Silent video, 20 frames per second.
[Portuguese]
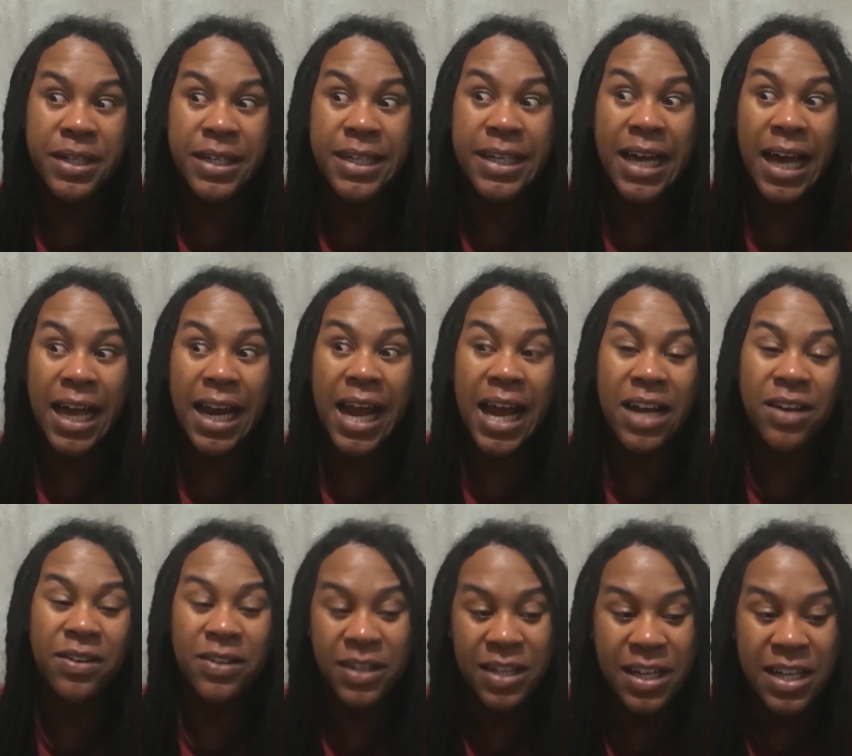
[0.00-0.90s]

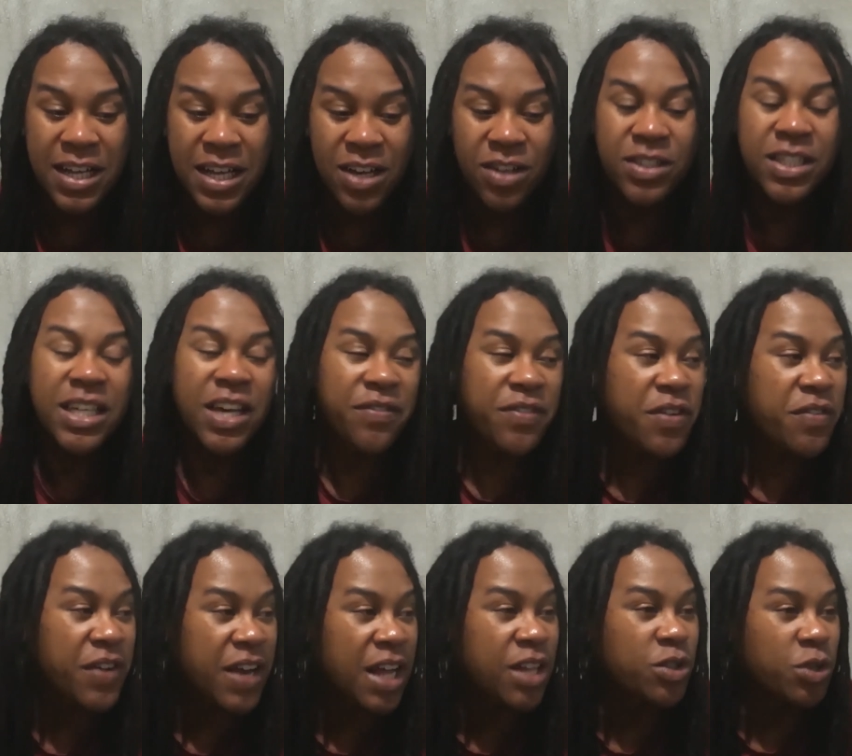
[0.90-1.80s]
Caralho. Eu sei que aqui é
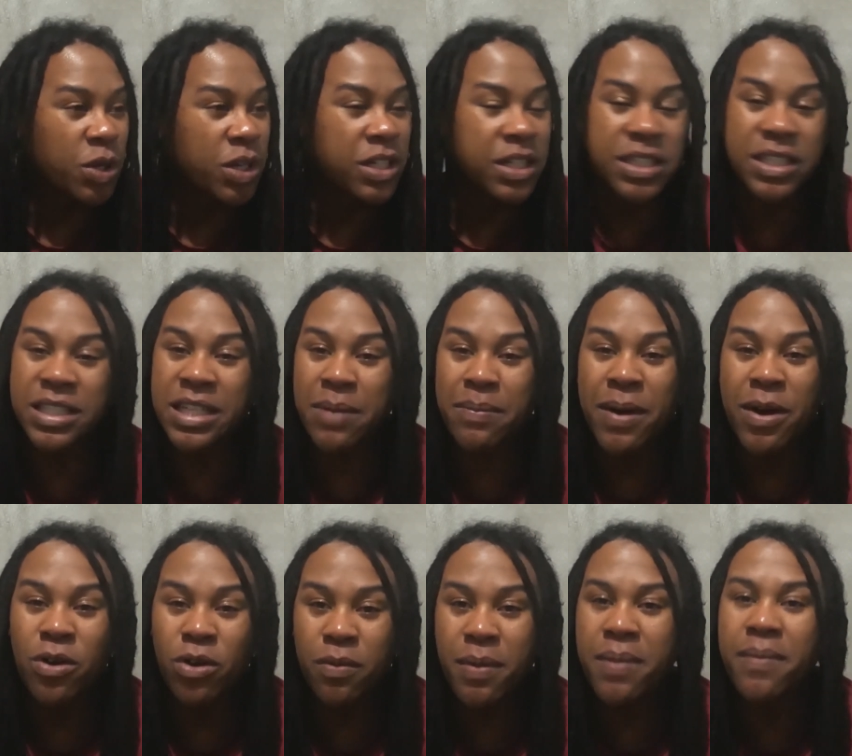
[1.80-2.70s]
fala doido, que você tá
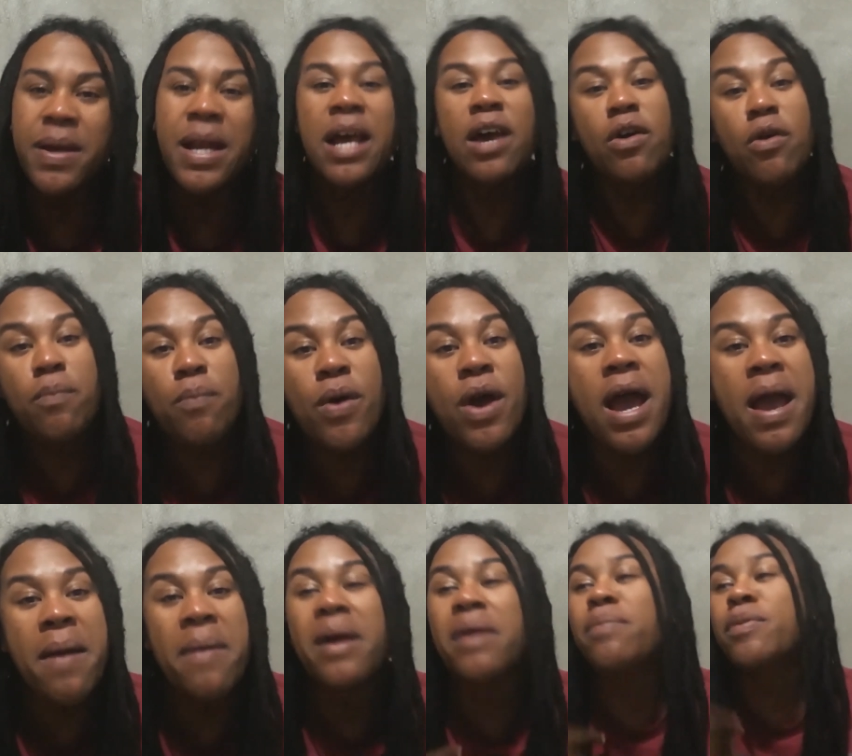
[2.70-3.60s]
maluco, mas é, eu,
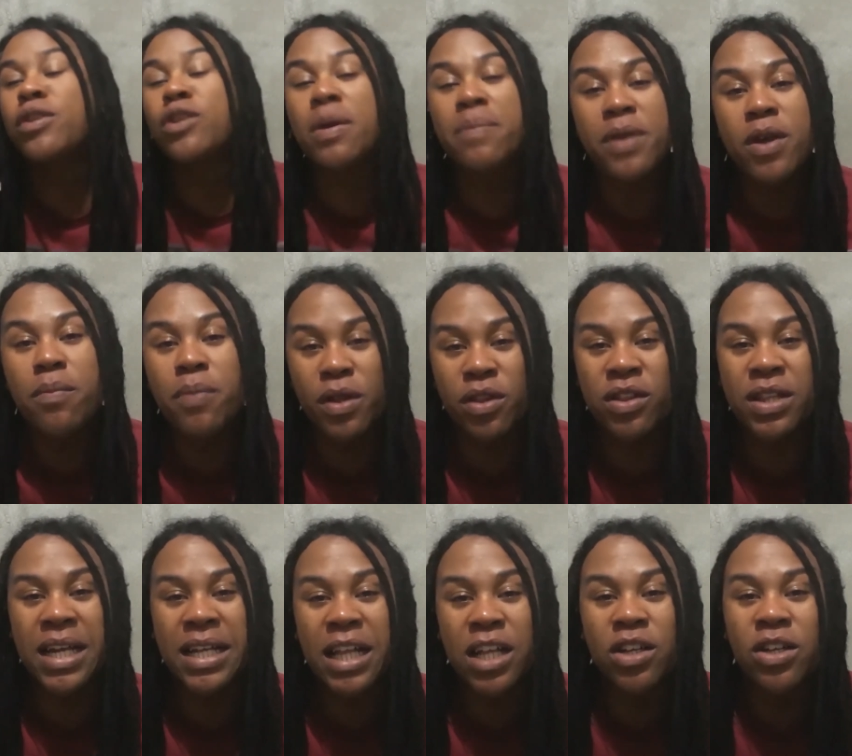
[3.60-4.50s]
é a é pessoa minha, eu posso
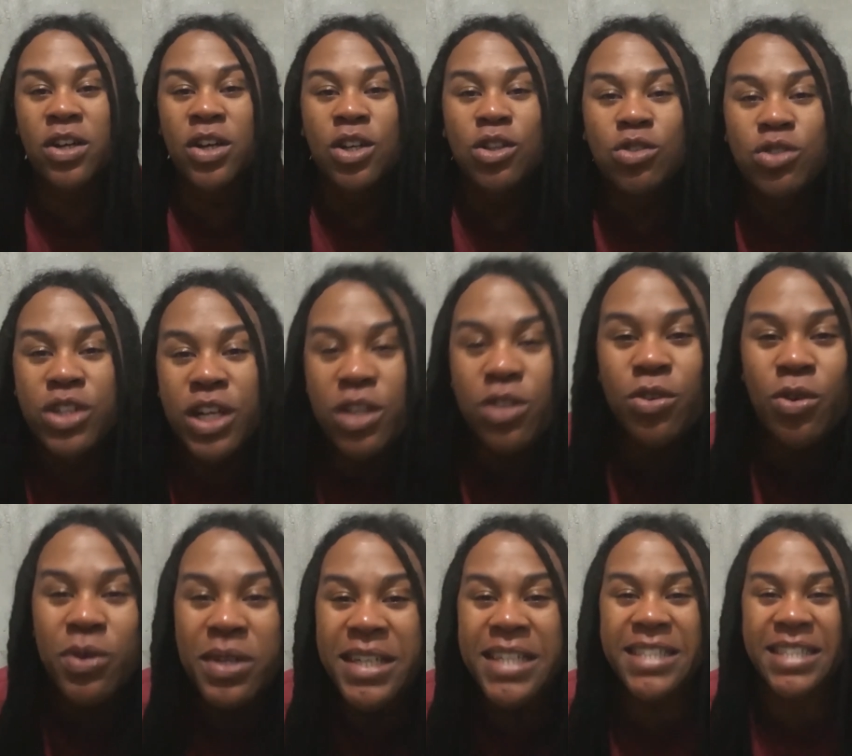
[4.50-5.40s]
tratar do jeito que
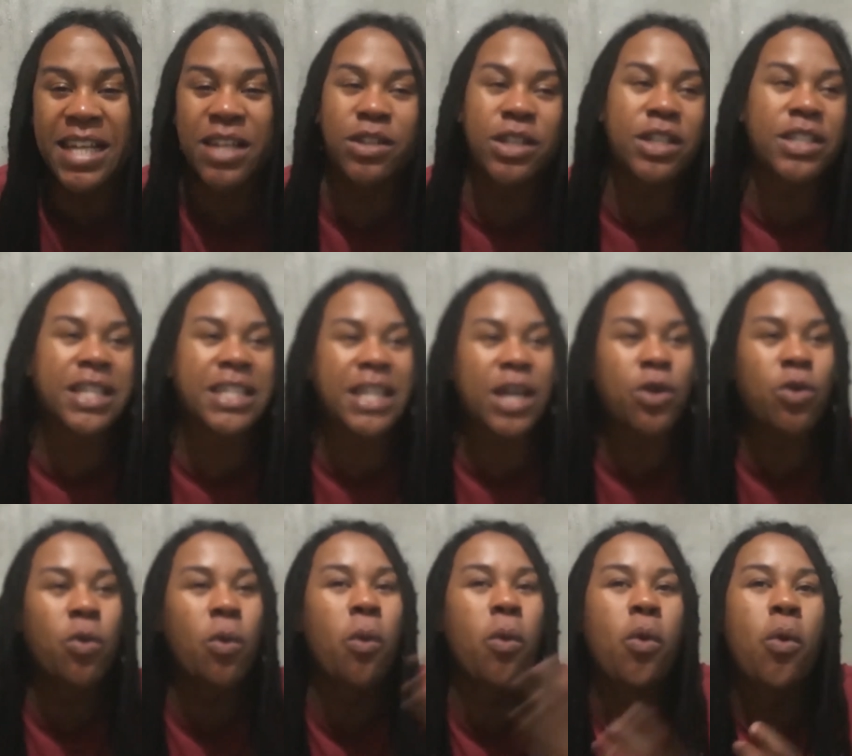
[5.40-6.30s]
eu quiser. Eu não tem que tratar
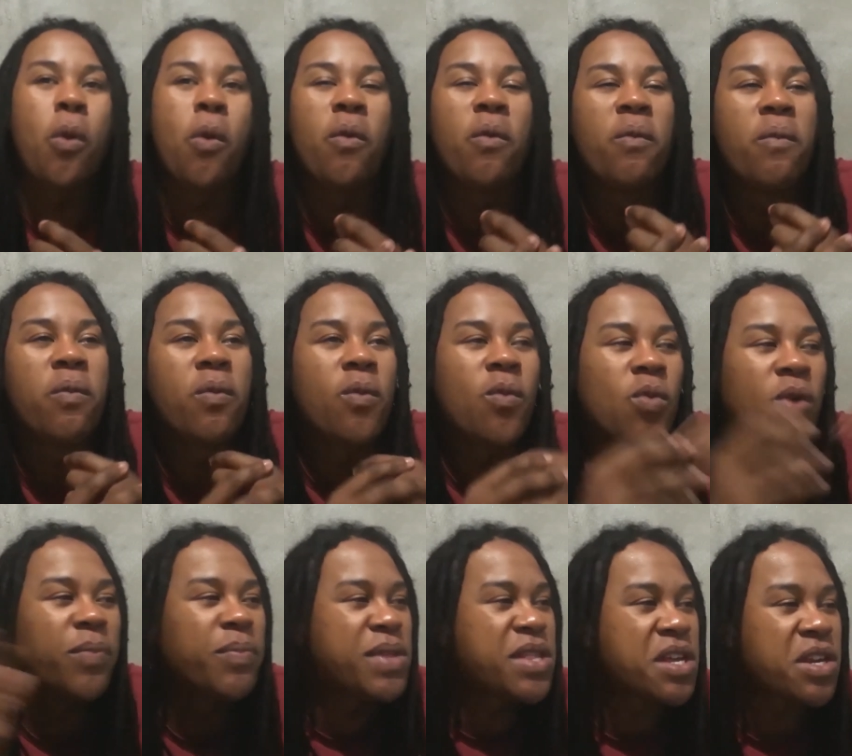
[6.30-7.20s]
com, com, com
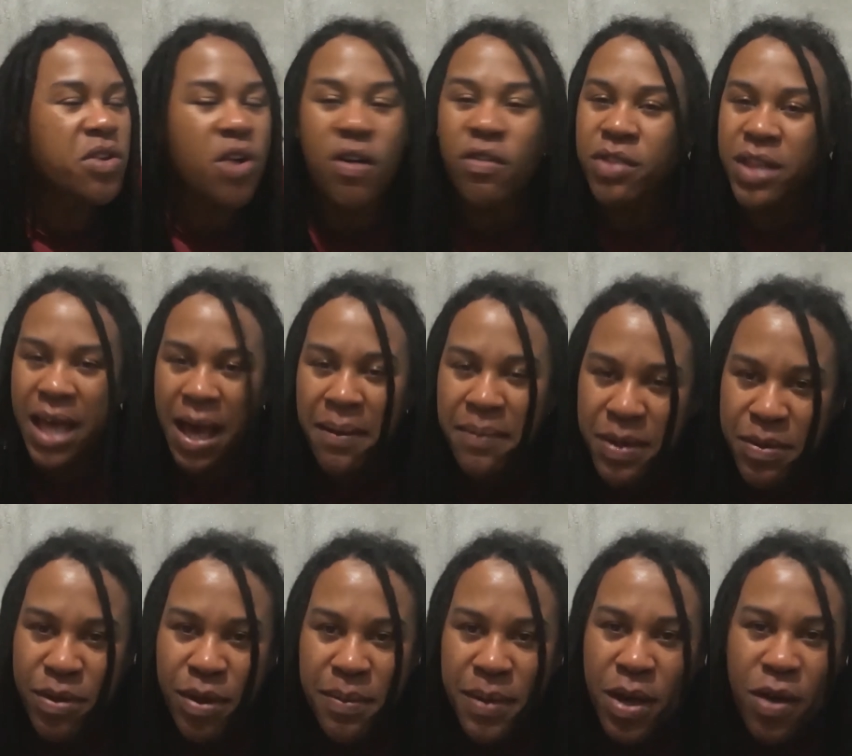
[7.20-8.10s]
pisando em que é a
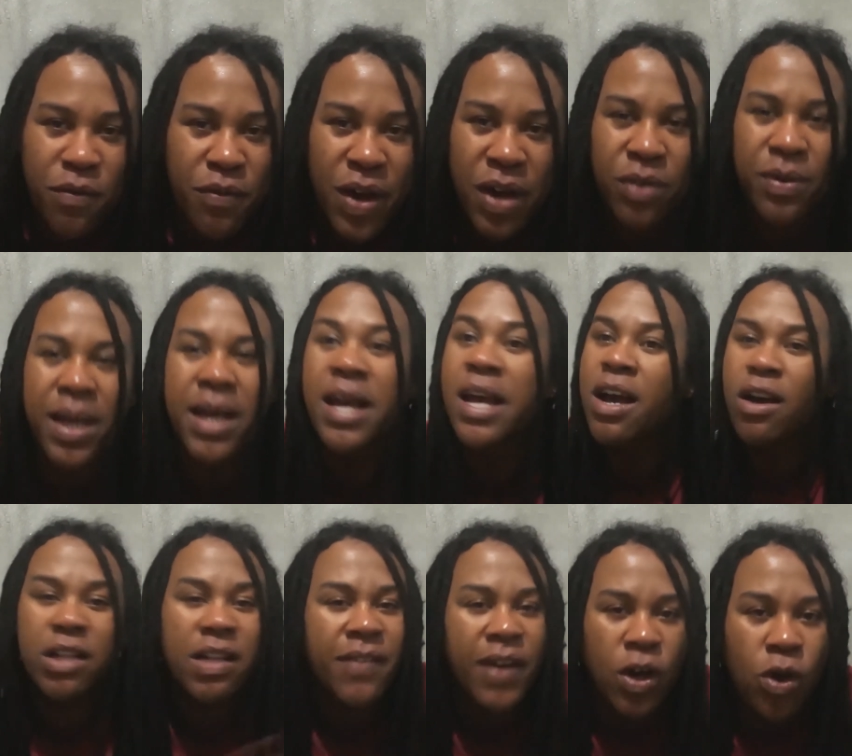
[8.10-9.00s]
pessoa minha, eu falo, né?
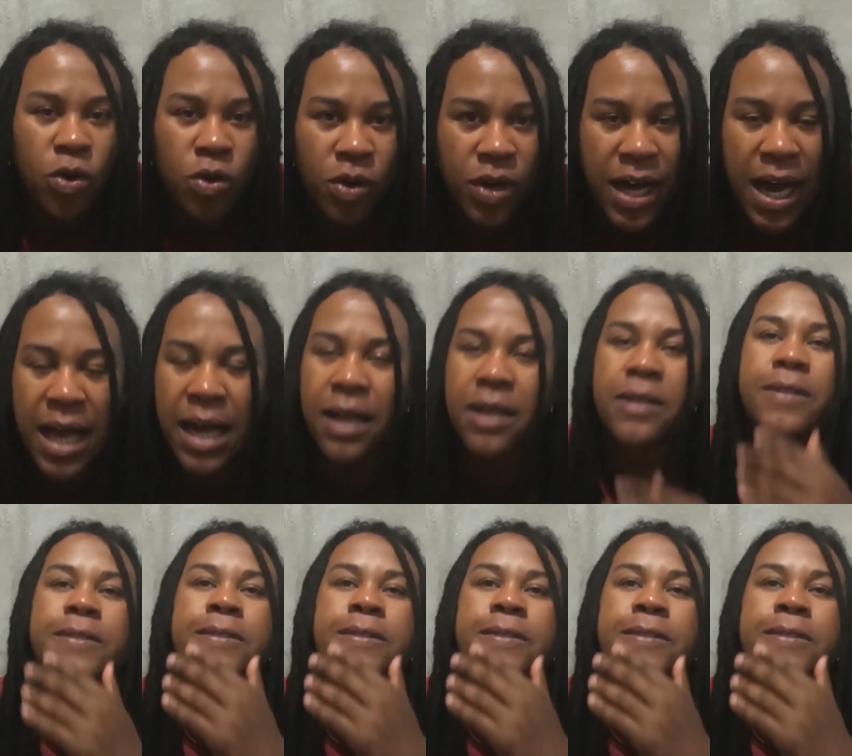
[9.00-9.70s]
Eu tô maluco, cara.